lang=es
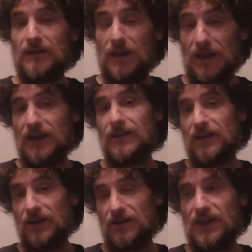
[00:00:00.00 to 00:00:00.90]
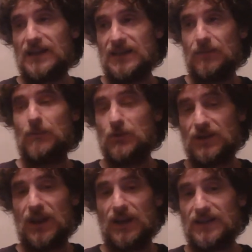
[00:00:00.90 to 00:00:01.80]
El Inter ya sabemos
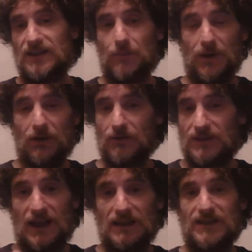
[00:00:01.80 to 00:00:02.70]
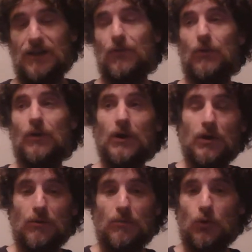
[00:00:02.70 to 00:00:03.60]
que en este periodo está haciendo
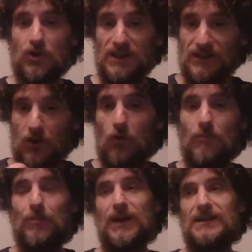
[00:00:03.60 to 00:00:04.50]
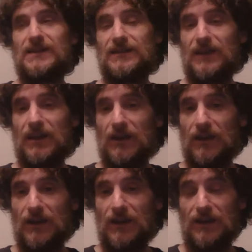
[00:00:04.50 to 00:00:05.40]
muchas compras
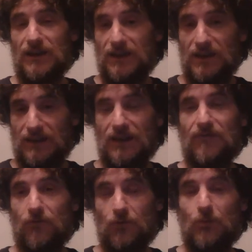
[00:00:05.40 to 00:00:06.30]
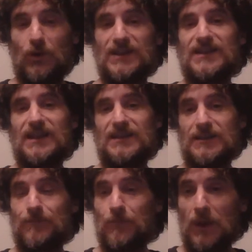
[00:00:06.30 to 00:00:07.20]
de,
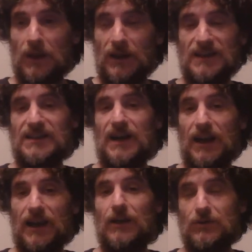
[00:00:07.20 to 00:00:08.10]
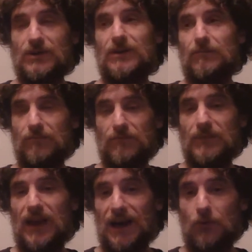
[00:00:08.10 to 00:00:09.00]
futbolistas extranjeros mm,
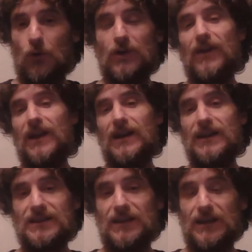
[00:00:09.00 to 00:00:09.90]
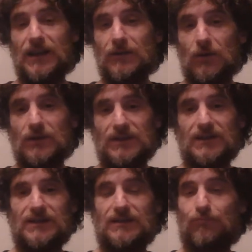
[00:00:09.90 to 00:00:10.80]
de alto niveles y
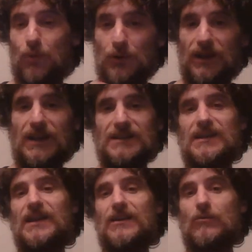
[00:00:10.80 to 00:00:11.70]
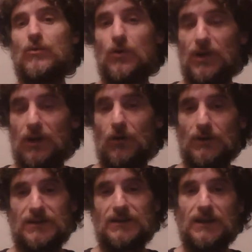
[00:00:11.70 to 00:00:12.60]
entonces podría ser uno de
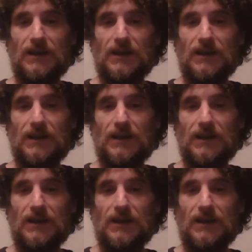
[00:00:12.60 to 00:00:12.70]
los